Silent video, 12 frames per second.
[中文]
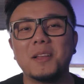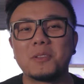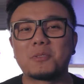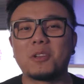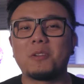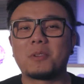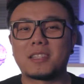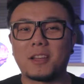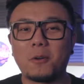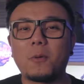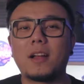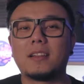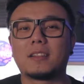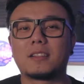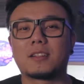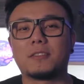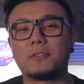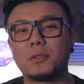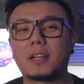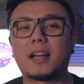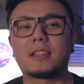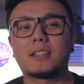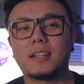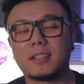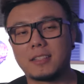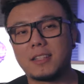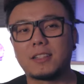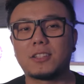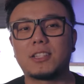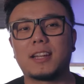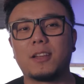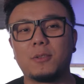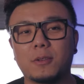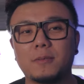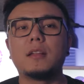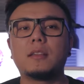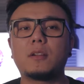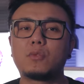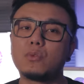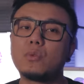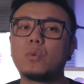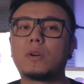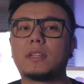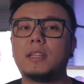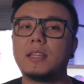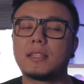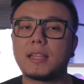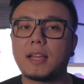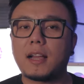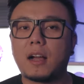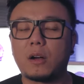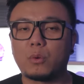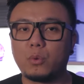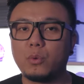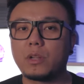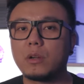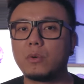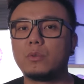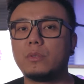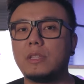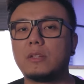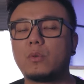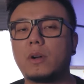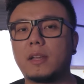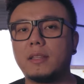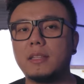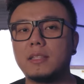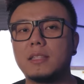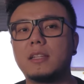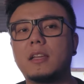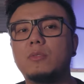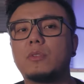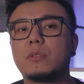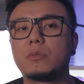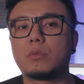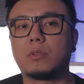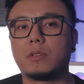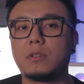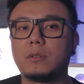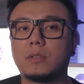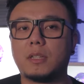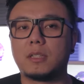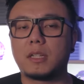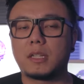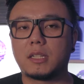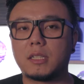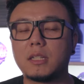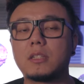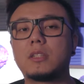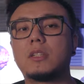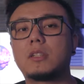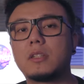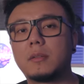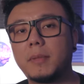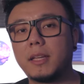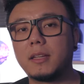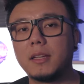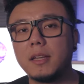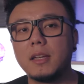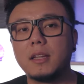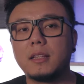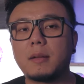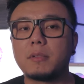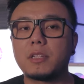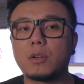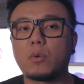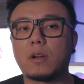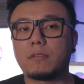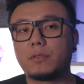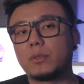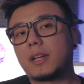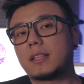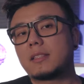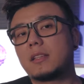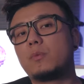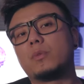所以我才换了这个 f o o t g a 这个监视器来用。那如果你也在考虑购入一款一千元左右的这个监视器设备，那么这款 f o o t g a C